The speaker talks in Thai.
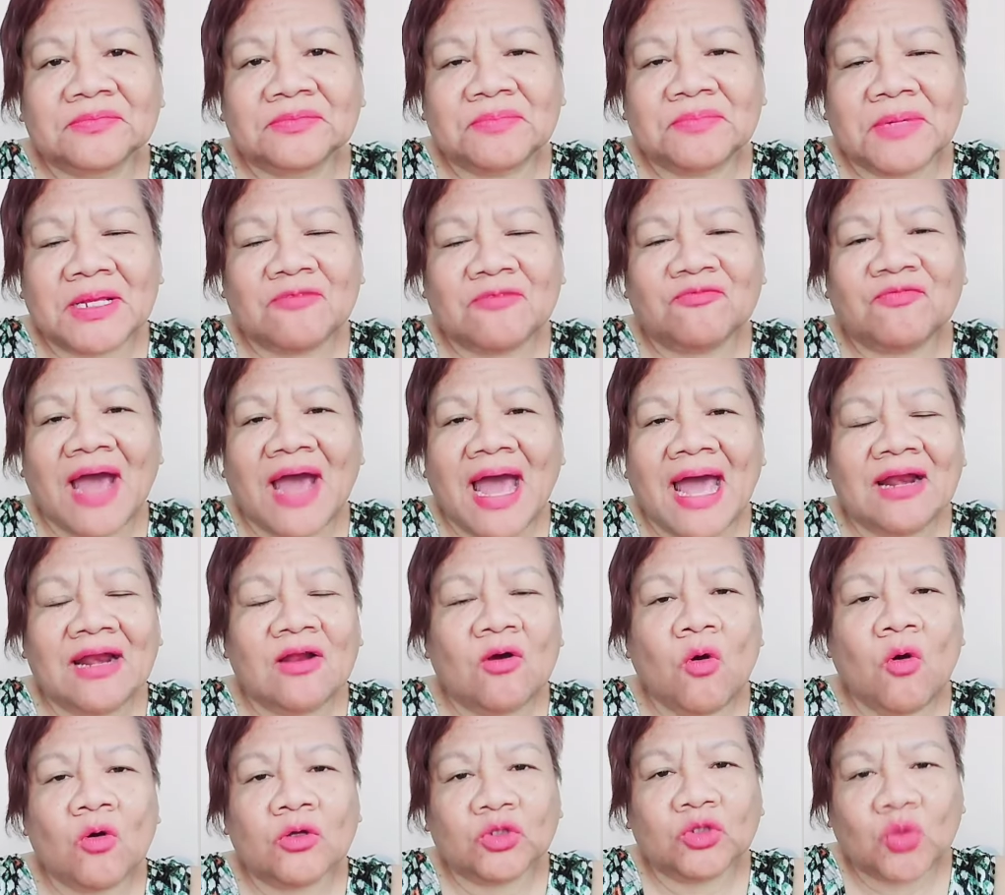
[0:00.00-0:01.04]
ปิดฝาโล
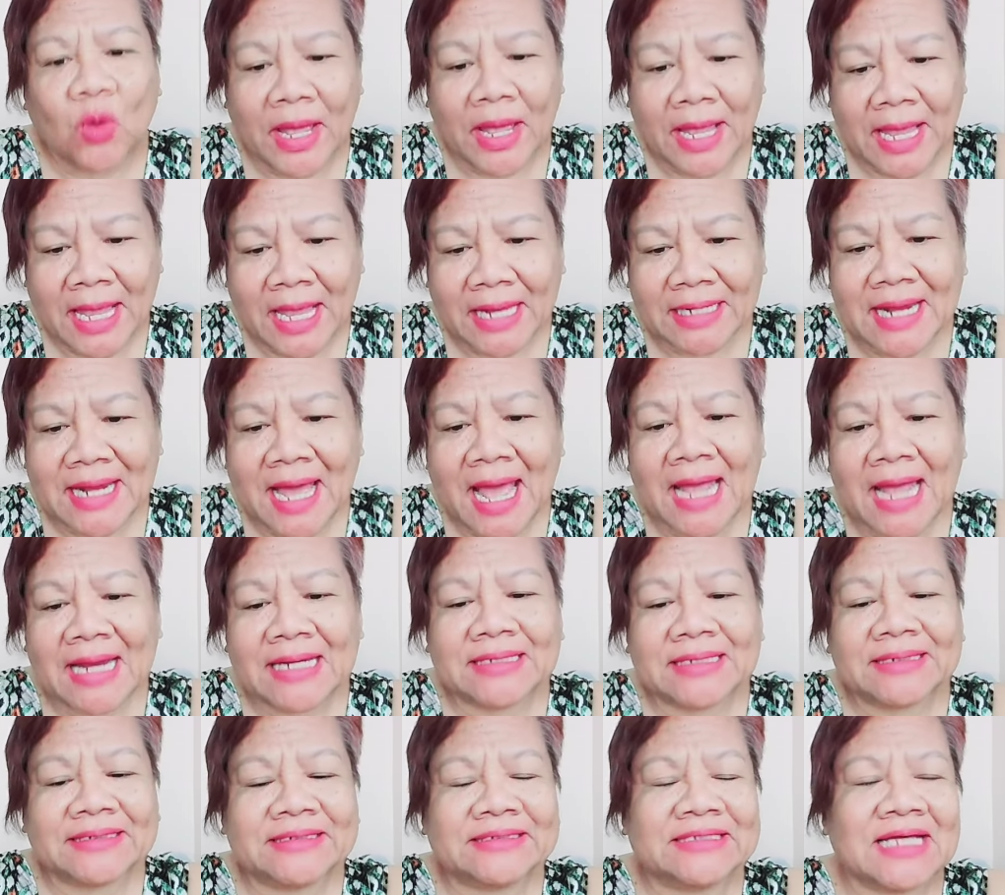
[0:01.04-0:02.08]
งตัวเองได้
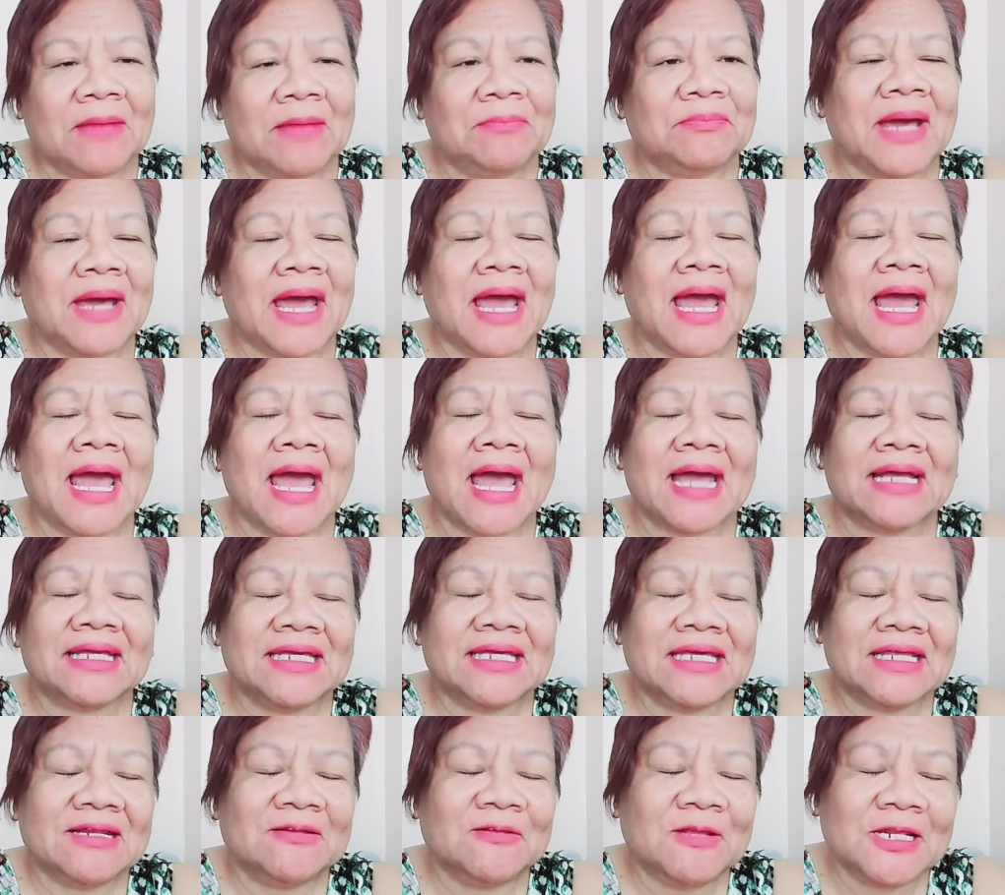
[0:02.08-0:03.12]
เลยทำมาหา
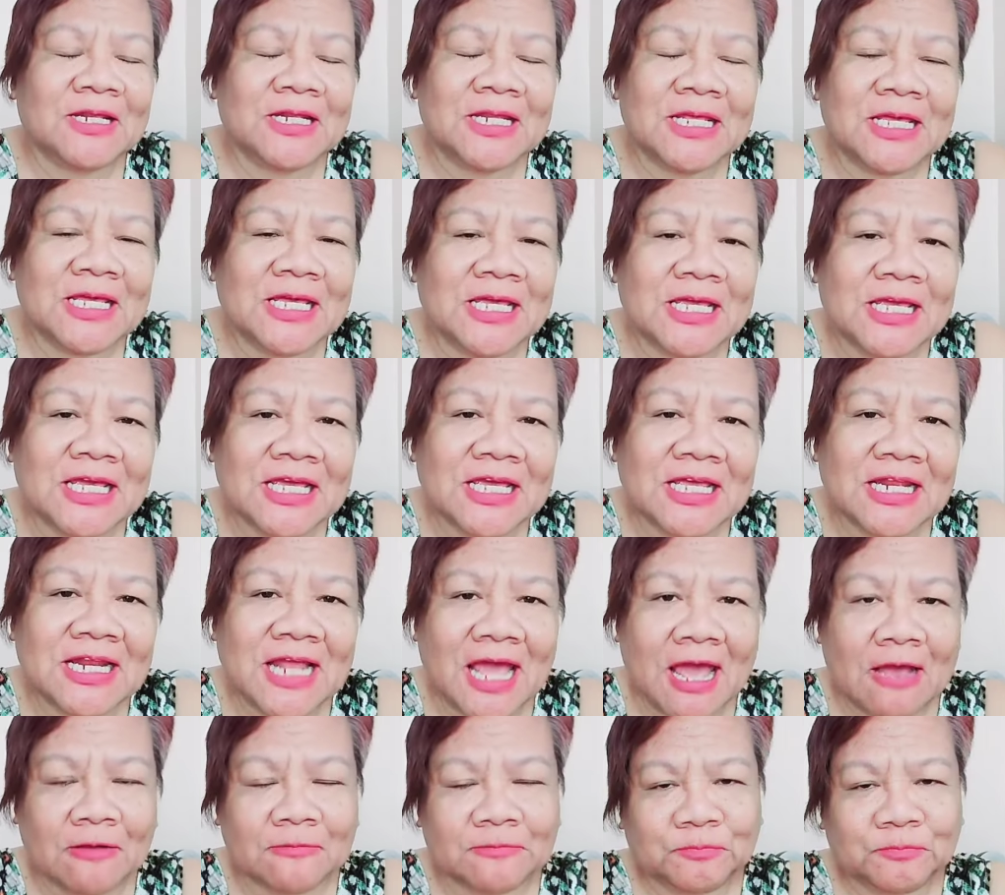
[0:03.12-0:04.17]
กินดีๆ
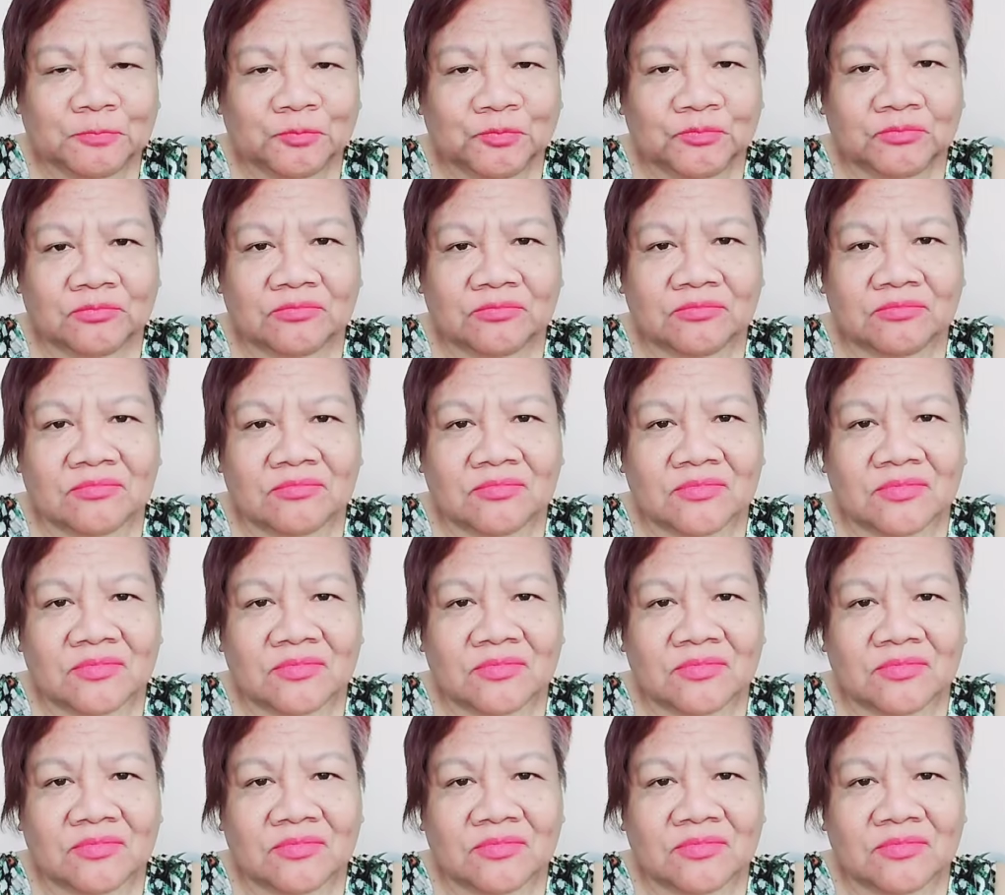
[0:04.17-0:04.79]
เนี่ย อืม